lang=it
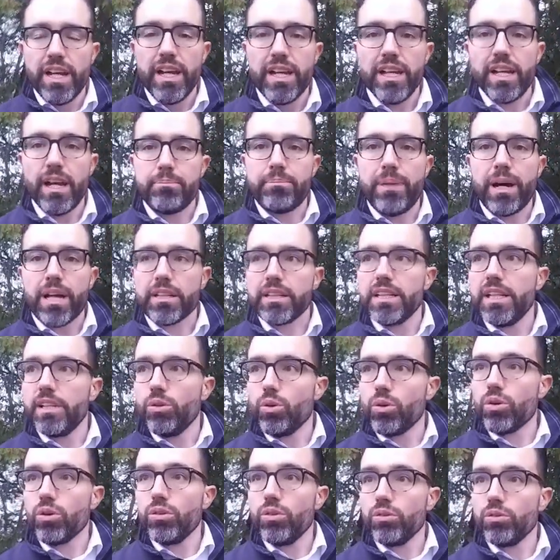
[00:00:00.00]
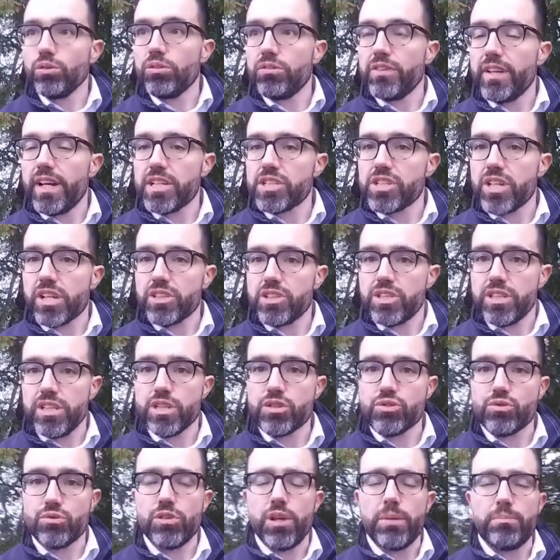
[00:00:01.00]
e a parte loro non doveva esserci
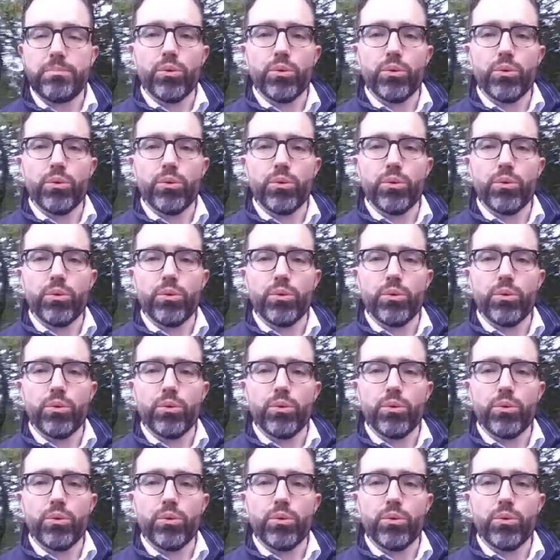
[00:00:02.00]
nessuno,